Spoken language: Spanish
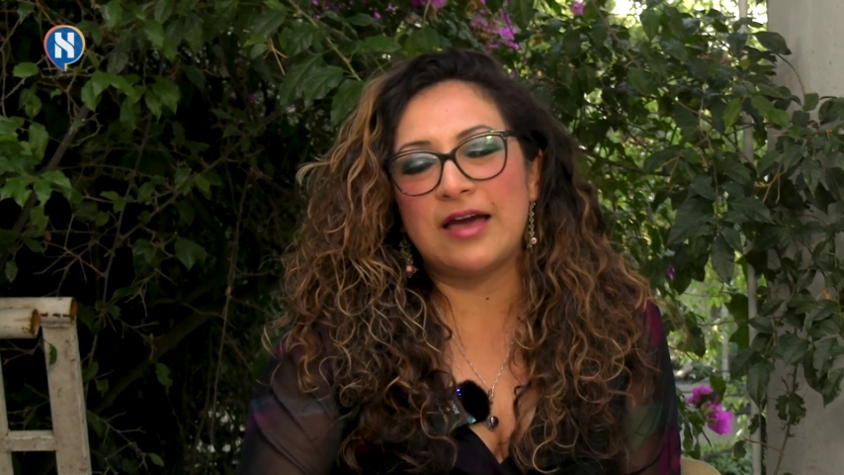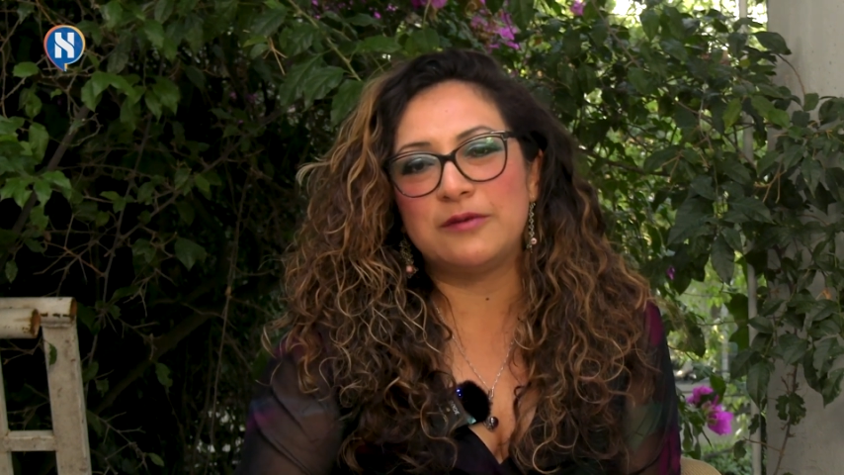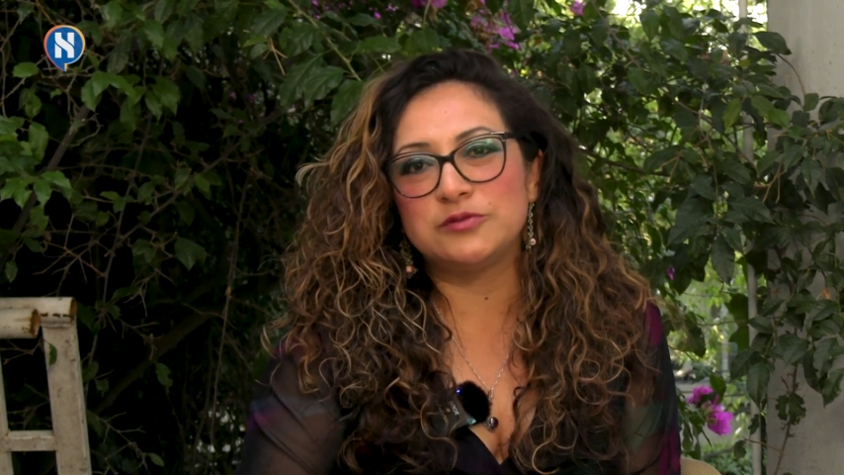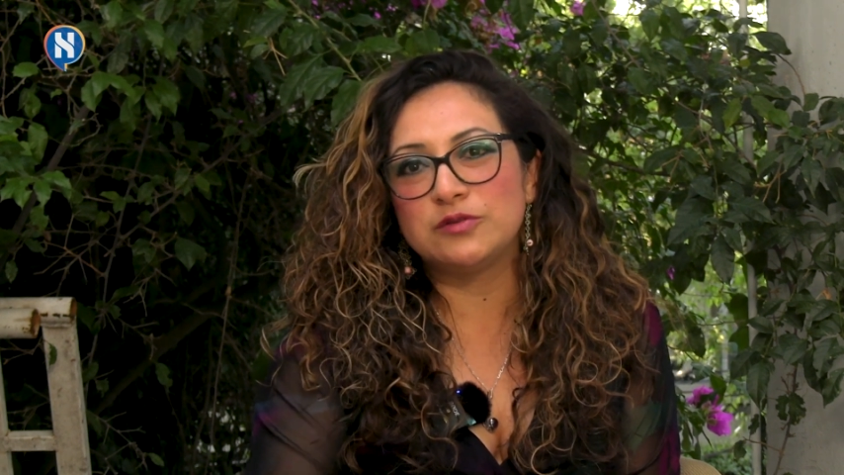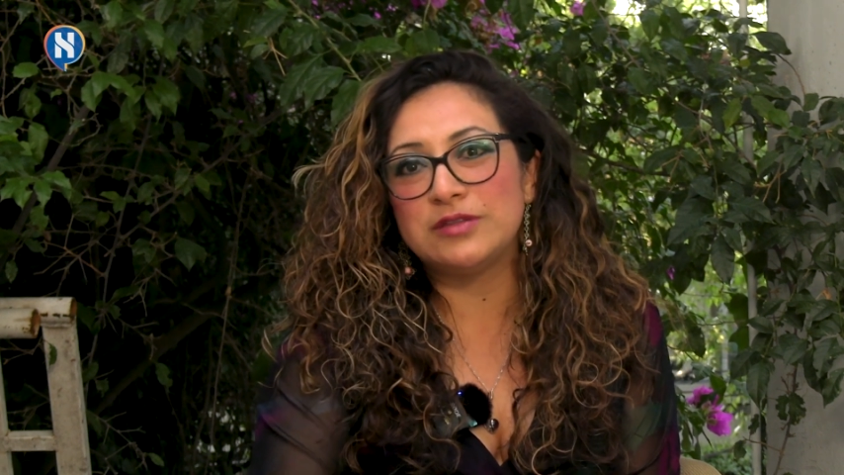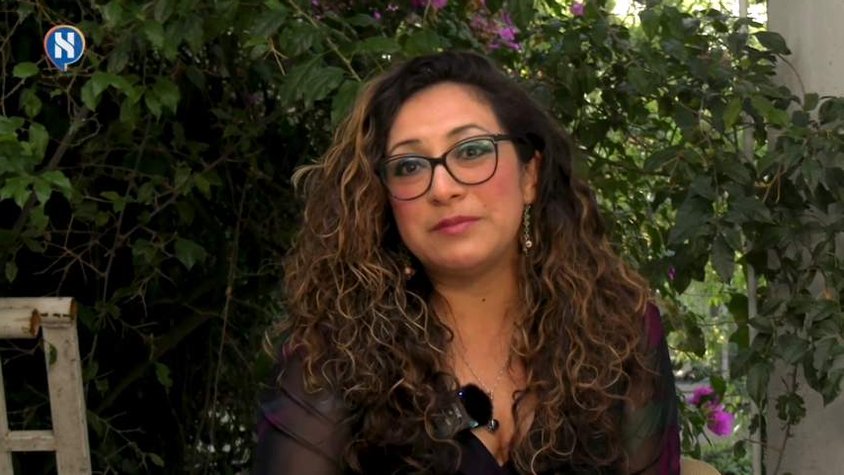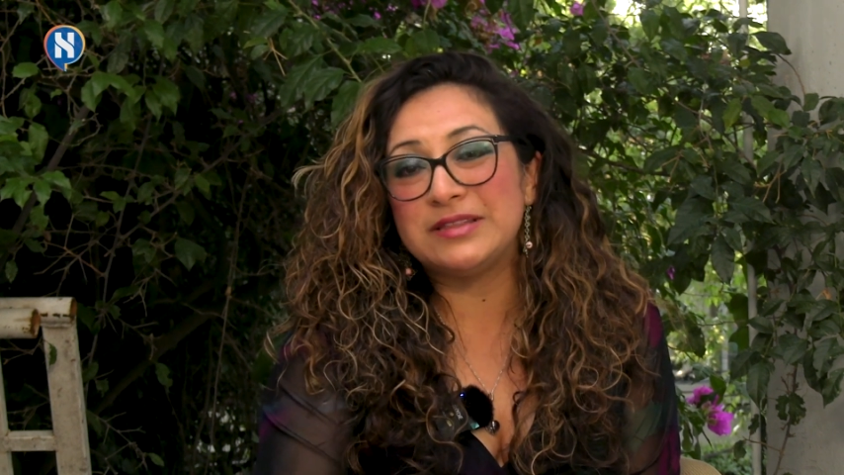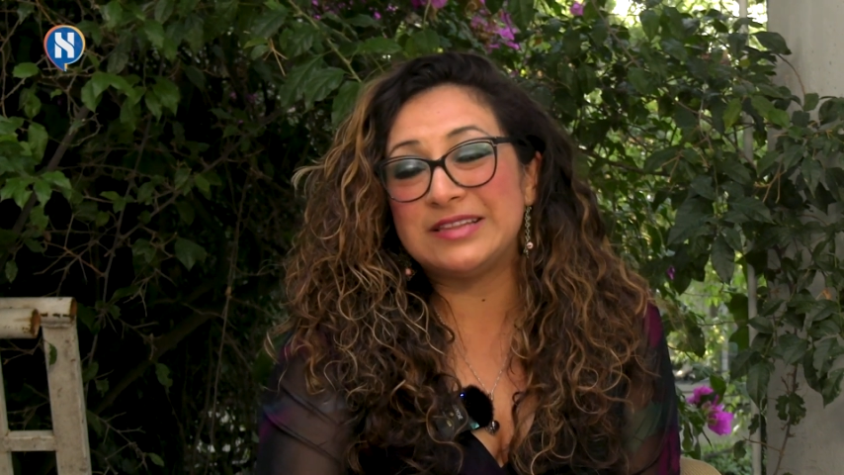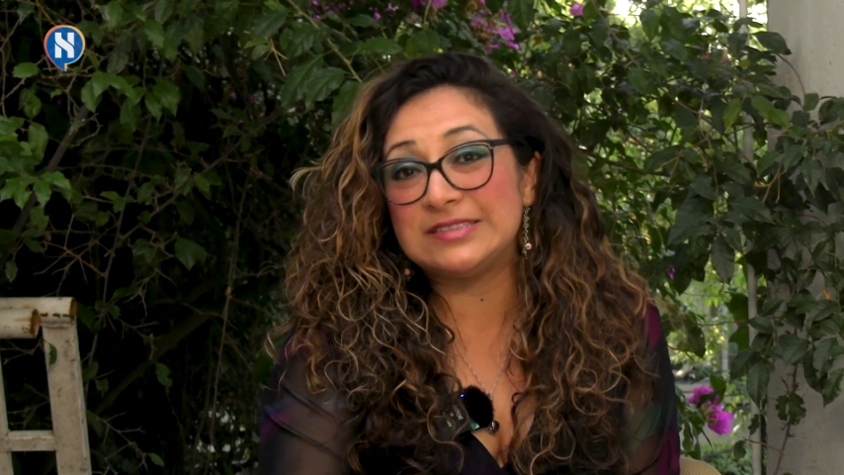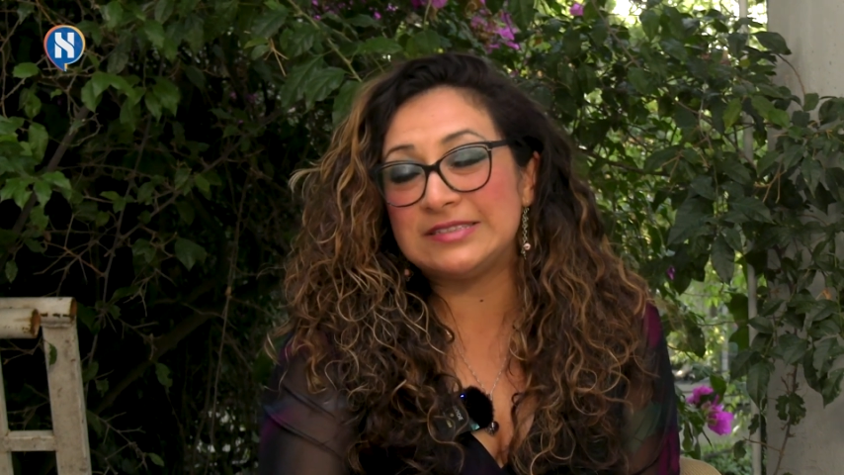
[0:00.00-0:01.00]

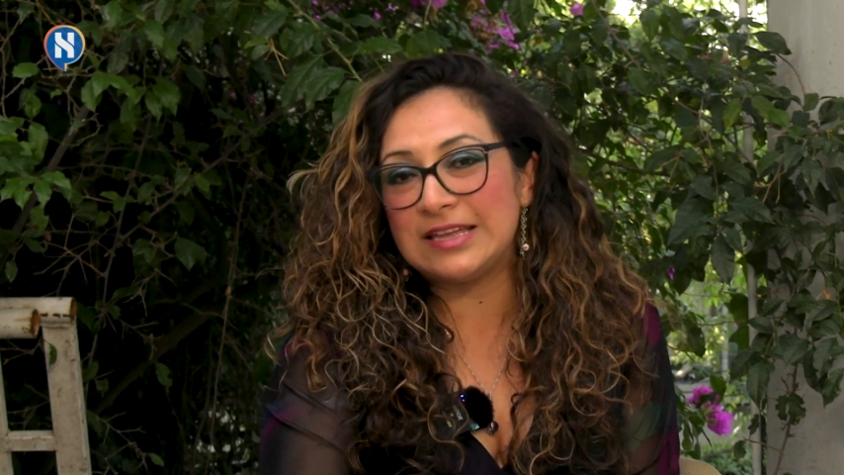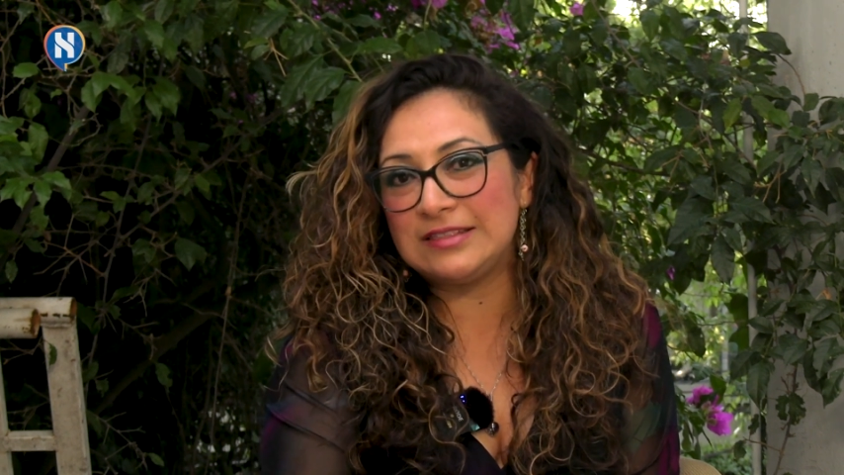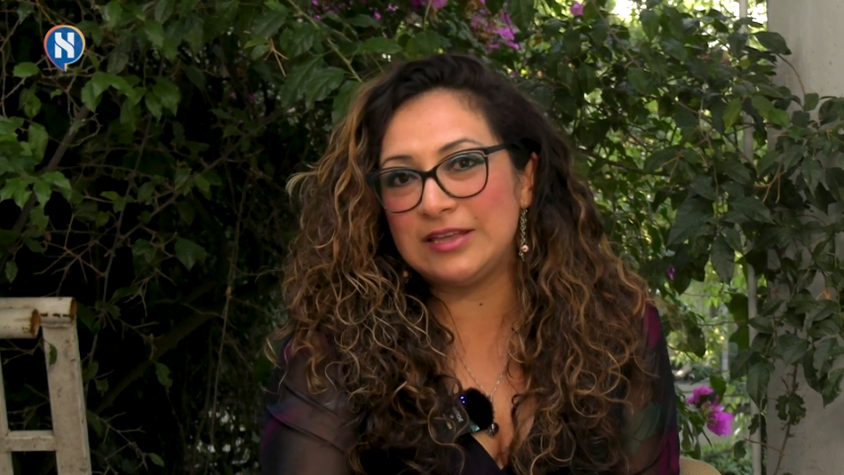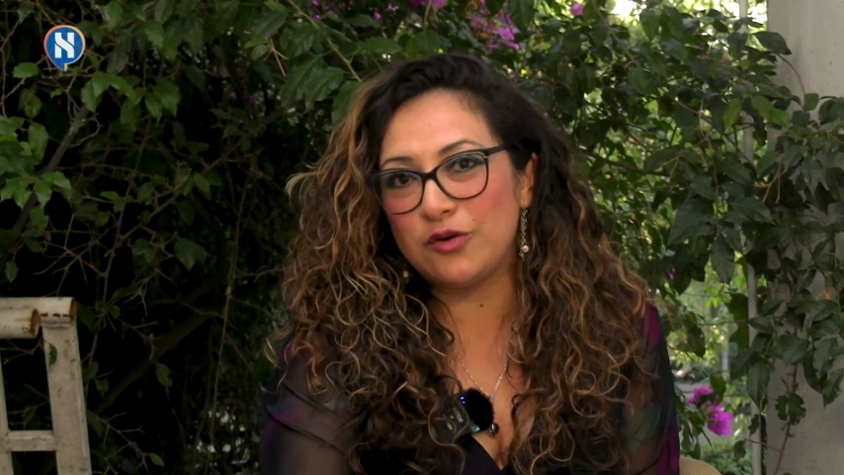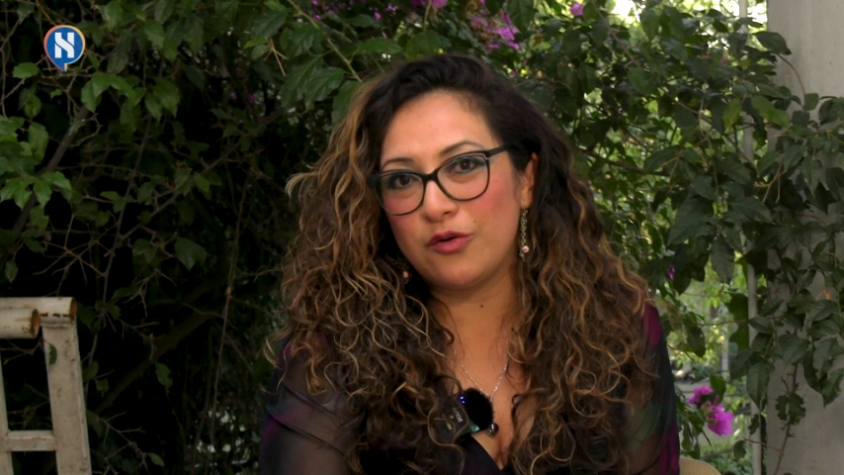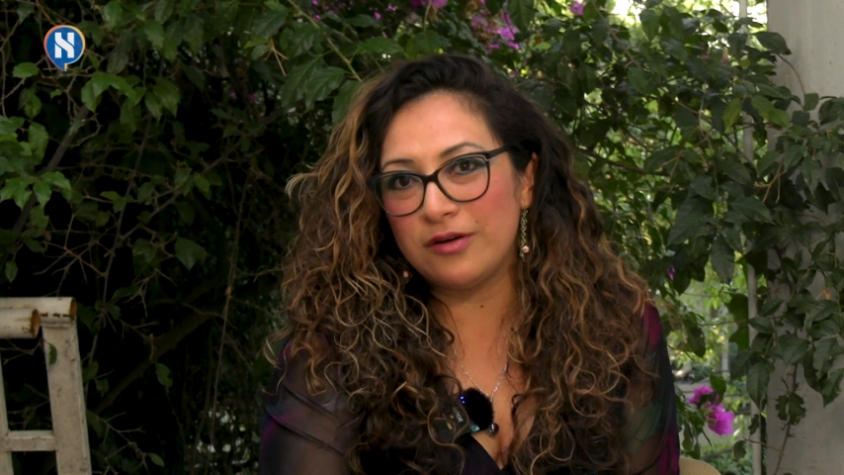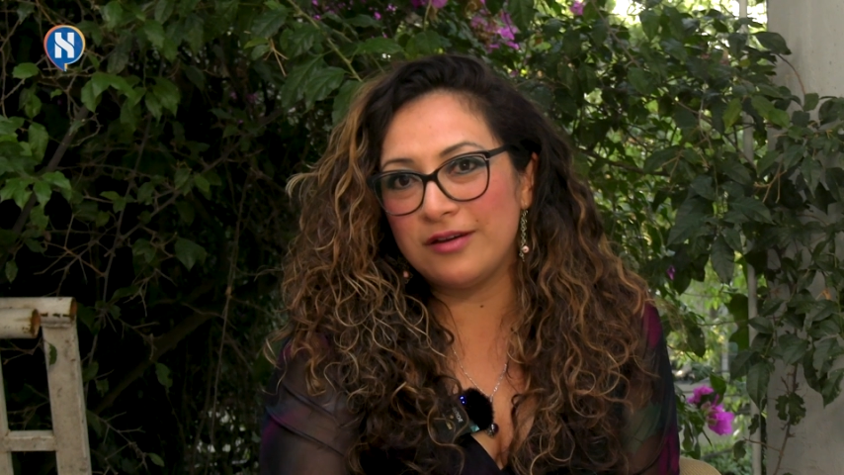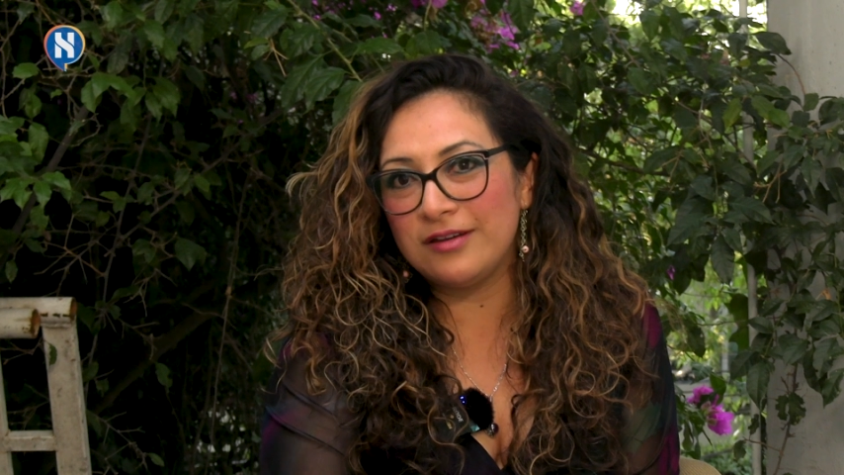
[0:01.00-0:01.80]
absolutamente estético